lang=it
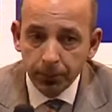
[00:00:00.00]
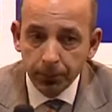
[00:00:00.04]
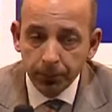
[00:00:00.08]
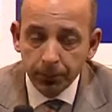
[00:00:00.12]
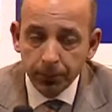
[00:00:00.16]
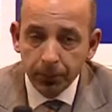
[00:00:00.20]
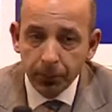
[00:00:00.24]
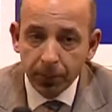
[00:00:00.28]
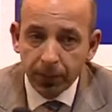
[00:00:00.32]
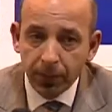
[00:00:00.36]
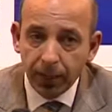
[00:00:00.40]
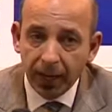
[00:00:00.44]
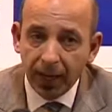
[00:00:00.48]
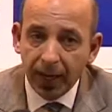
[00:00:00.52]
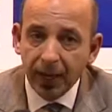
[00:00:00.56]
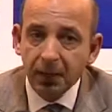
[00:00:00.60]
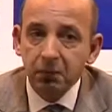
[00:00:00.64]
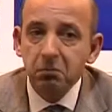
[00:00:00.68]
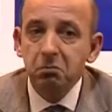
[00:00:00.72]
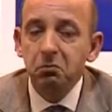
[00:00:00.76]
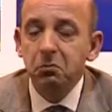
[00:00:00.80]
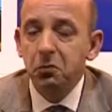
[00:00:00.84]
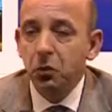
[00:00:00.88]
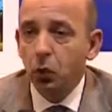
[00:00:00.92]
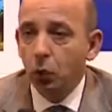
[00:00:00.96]
che
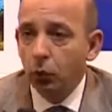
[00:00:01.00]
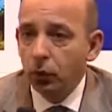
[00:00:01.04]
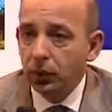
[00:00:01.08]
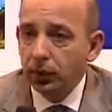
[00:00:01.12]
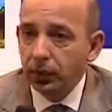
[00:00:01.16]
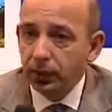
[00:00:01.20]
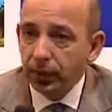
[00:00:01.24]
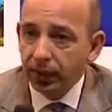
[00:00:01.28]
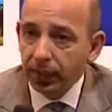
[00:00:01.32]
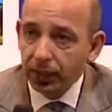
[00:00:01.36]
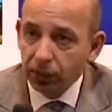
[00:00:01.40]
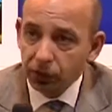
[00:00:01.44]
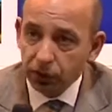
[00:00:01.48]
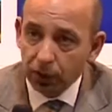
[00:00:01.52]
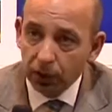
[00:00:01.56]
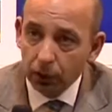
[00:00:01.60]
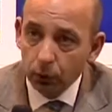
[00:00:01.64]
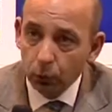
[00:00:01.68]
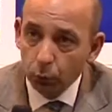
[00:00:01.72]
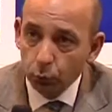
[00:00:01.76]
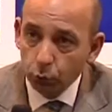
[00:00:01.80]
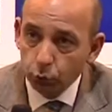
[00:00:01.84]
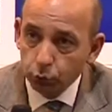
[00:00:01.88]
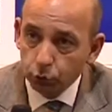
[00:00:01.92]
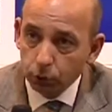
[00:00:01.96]
non gli interessa il
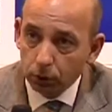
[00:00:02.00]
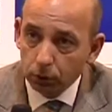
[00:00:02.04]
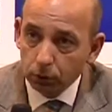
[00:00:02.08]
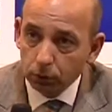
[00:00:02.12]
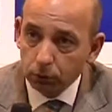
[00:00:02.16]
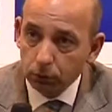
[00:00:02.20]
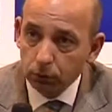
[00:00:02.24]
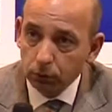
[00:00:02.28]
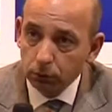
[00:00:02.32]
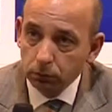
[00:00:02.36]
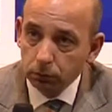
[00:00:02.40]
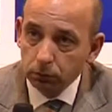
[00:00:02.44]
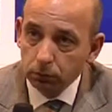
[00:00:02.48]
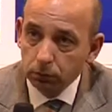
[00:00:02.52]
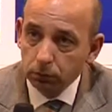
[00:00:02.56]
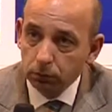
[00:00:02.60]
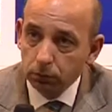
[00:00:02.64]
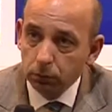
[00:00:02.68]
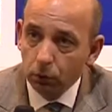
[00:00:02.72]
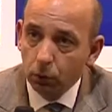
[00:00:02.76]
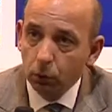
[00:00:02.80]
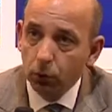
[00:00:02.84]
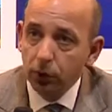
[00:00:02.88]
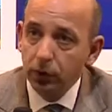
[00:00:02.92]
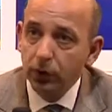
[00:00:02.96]
lusso,
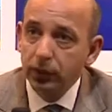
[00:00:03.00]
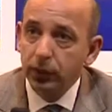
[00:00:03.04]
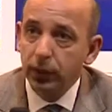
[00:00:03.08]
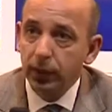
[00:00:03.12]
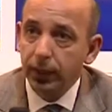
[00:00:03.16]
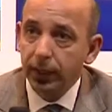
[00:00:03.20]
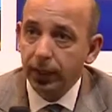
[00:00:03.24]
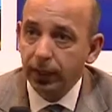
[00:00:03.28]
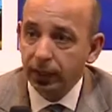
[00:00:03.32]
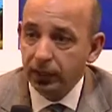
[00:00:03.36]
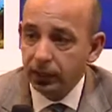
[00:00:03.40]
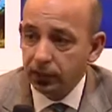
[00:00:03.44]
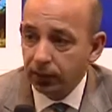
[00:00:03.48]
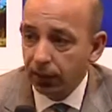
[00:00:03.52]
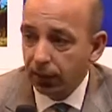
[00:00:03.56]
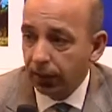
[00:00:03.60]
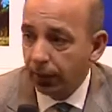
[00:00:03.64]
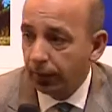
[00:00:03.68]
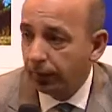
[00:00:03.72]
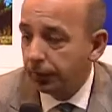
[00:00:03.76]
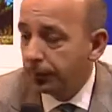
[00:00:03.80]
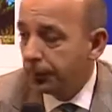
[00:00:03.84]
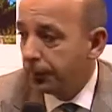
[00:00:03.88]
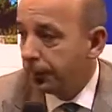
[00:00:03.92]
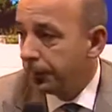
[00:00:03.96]
non gli interessano
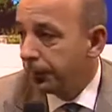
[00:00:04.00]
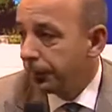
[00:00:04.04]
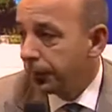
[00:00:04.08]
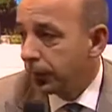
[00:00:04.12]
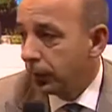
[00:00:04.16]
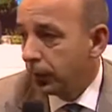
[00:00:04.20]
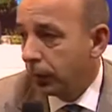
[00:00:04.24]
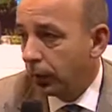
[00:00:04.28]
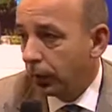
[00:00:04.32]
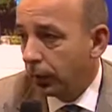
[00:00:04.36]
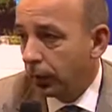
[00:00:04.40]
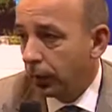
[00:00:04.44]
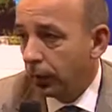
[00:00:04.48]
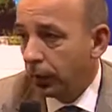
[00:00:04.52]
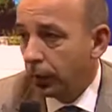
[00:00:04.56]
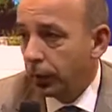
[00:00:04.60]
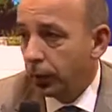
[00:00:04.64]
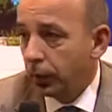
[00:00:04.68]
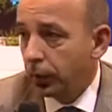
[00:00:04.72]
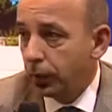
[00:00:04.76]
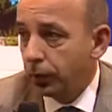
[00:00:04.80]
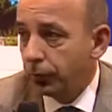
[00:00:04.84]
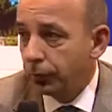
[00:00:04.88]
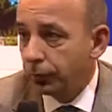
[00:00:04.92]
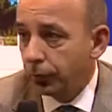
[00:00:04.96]

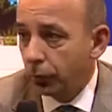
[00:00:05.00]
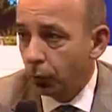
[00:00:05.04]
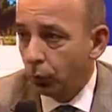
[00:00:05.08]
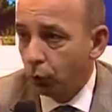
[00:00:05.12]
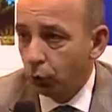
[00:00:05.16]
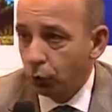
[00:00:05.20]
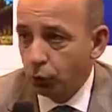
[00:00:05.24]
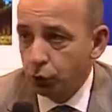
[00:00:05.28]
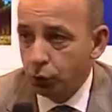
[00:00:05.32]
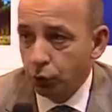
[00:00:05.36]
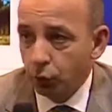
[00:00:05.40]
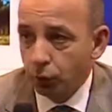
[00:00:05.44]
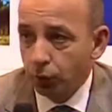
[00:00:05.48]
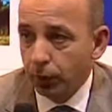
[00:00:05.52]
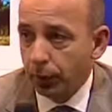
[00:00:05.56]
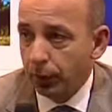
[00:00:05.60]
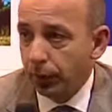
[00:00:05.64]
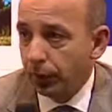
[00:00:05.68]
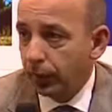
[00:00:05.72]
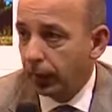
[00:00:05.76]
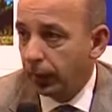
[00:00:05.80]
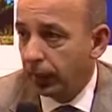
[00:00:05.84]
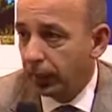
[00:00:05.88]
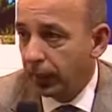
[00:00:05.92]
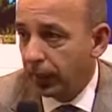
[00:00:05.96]
eh, i
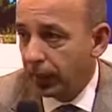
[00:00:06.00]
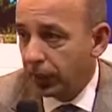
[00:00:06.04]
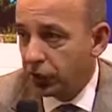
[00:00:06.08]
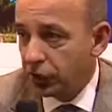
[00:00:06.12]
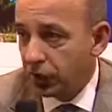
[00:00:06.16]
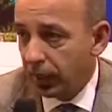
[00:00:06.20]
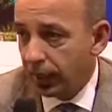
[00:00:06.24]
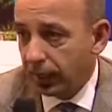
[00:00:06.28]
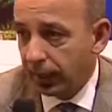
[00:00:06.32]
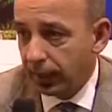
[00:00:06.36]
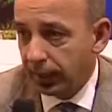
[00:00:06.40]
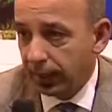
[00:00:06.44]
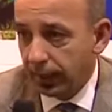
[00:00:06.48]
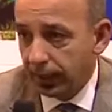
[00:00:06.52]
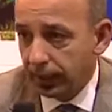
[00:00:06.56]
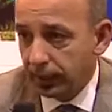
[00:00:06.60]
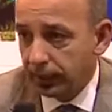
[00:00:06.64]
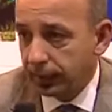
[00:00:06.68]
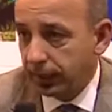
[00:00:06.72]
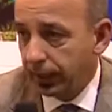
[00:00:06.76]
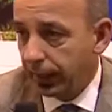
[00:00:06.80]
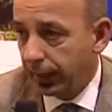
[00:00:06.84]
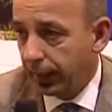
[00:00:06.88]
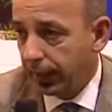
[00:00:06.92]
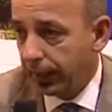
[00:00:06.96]
fronzoli, la giacca alla
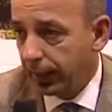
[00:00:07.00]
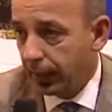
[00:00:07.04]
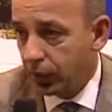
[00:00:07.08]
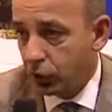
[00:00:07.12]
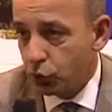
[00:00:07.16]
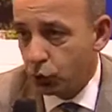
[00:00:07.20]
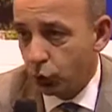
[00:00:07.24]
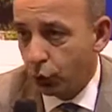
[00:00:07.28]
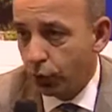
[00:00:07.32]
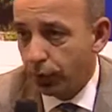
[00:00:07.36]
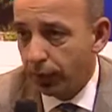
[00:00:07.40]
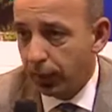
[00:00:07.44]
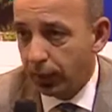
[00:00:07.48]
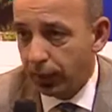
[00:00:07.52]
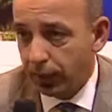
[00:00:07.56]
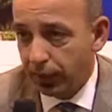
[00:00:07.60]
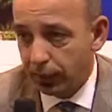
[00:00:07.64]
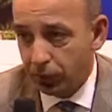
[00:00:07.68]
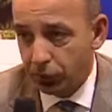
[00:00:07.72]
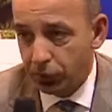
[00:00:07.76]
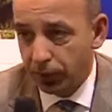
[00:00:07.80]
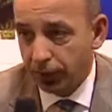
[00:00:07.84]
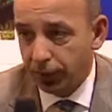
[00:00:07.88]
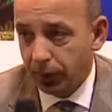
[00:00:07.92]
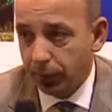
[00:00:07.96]
sera, i gioielli,
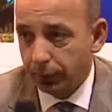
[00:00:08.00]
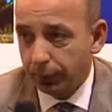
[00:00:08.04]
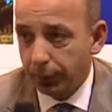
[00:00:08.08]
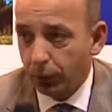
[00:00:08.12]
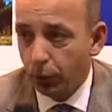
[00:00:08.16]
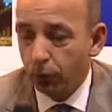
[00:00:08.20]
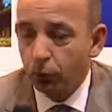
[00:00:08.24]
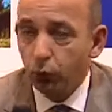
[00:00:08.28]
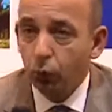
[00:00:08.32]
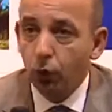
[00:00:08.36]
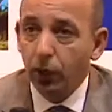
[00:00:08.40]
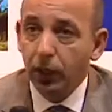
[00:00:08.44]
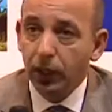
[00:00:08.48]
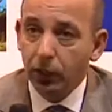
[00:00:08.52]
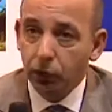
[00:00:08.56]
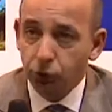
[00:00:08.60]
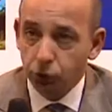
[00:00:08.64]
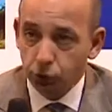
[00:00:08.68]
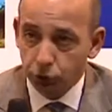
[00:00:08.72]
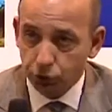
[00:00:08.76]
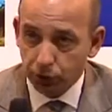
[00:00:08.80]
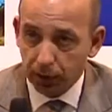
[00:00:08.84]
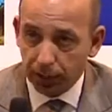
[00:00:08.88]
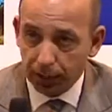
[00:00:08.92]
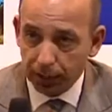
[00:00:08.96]
eccetera, però vuole la
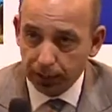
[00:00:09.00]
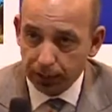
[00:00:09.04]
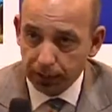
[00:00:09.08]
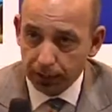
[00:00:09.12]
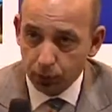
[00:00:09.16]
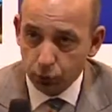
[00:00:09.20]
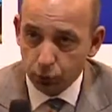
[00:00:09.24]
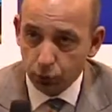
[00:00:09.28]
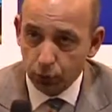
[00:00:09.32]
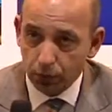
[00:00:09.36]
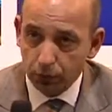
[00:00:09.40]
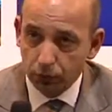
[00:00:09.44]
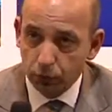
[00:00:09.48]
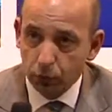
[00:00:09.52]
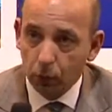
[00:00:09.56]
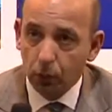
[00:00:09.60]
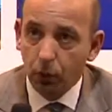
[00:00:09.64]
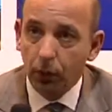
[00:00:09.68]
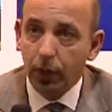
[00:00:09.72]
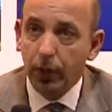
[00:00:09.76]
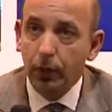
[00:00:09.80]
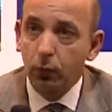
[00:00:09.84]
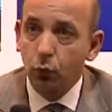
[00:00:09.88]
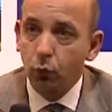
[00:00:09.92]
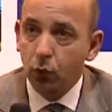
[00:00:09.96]
sostanza, cioè
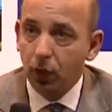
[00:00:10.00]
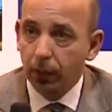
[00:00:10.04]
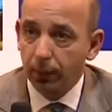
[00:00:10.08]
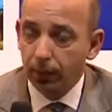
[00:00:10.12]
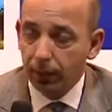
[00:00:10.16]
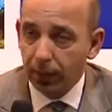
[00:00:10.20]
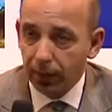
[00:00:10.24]
vuole una bella